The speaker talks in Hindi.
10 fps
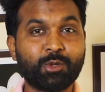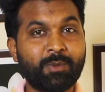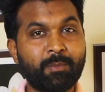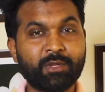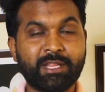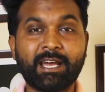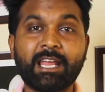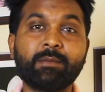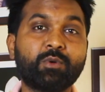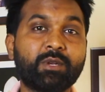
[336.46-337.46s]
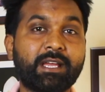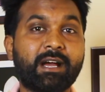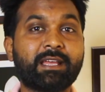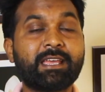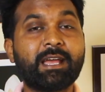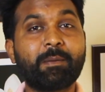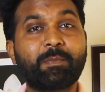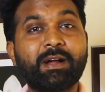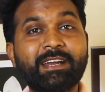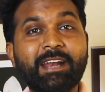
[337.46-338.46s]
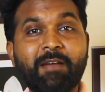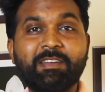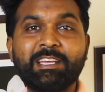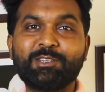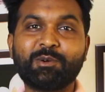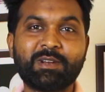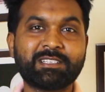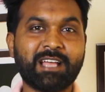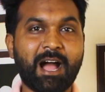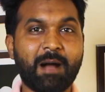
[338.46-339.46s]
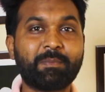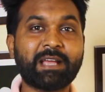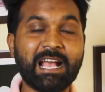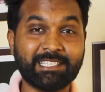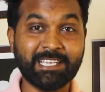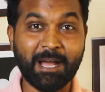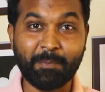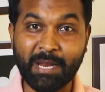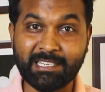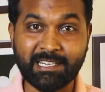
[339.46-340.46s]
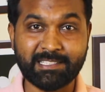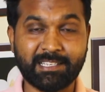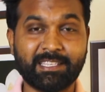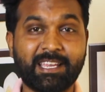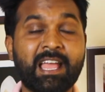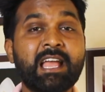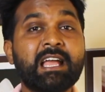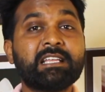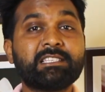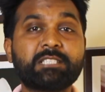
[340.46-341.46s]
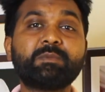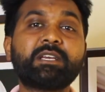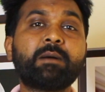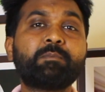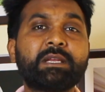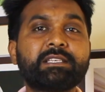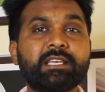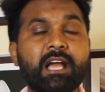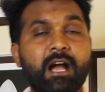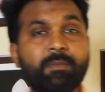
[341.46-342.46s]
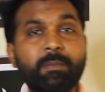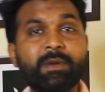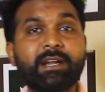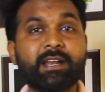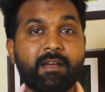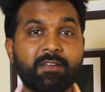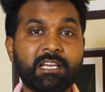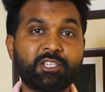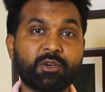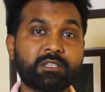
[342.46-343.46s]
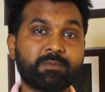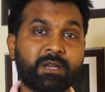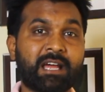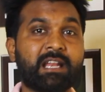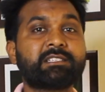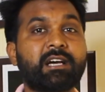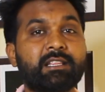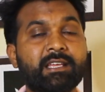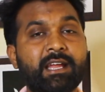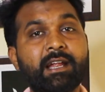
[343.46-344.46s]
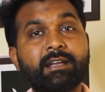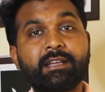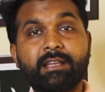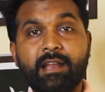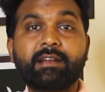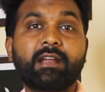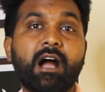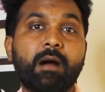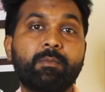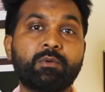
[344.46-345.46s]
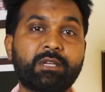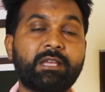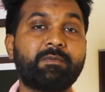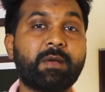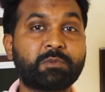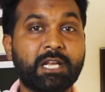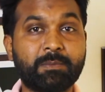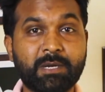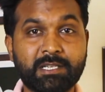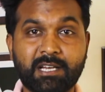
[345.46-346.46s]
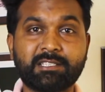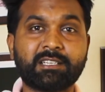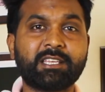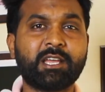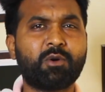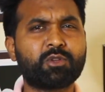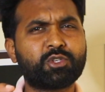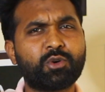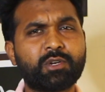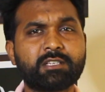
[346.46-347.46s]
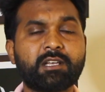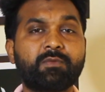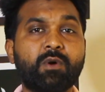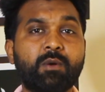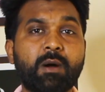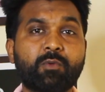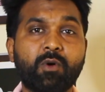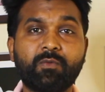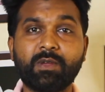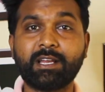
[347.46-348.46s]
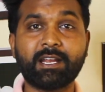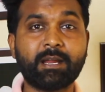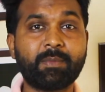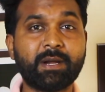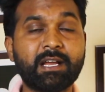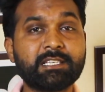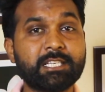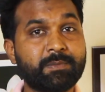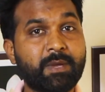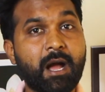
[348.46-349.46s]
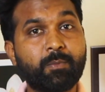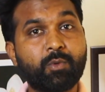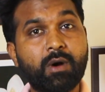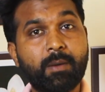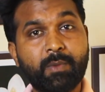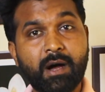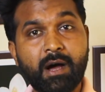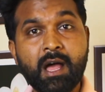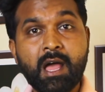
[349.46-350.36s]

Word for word: तो मैं बताना ही भूल गया कि आपका ट्रैवल इंश्योरेंस आप कैसे अप्लाई कर सकते हैं जिस भी कंपनी से आप अपना ट्रैवल इंश्योरेंस बनाना चाहते हैं डायरेक्ट आप उनकी वेबसाइट पर जा सकते हैं और छोटा सा फॉर्म आपको फिल करना पड़ेगा जिसमें आपको आपका